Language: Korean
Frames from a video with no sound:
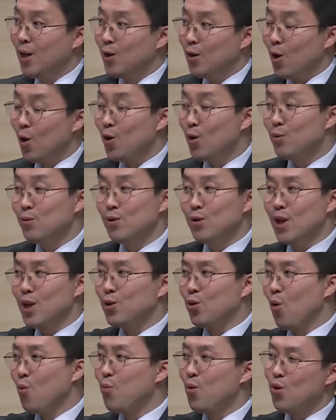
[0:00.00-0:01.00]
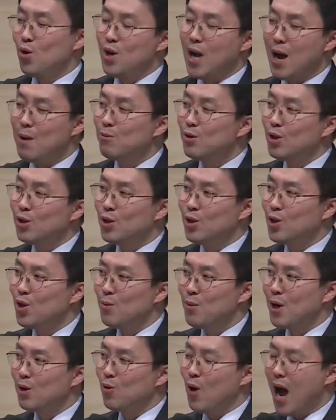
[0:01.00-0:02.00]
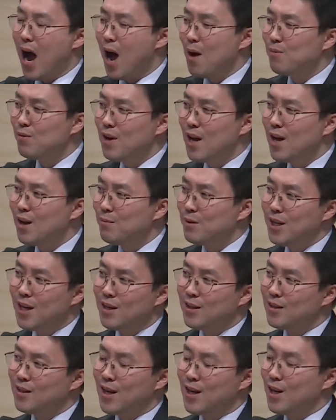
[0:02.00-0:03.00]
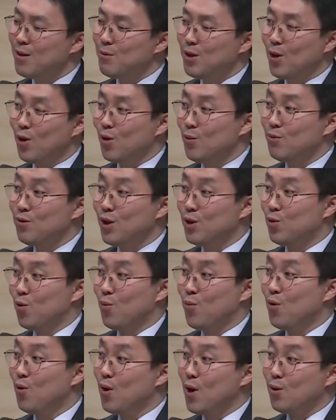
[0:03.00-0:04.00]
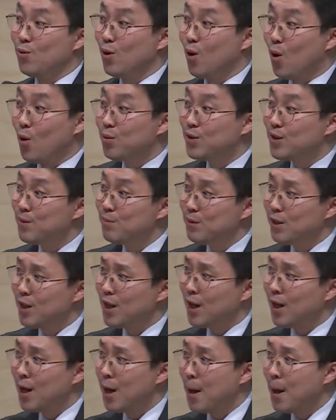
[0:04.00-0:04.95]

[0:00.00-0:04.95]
여러분의 족보를 아무리 뒤져봐도 아브라함이라는 사람이 여러분들의 족보 가운데 없습니다.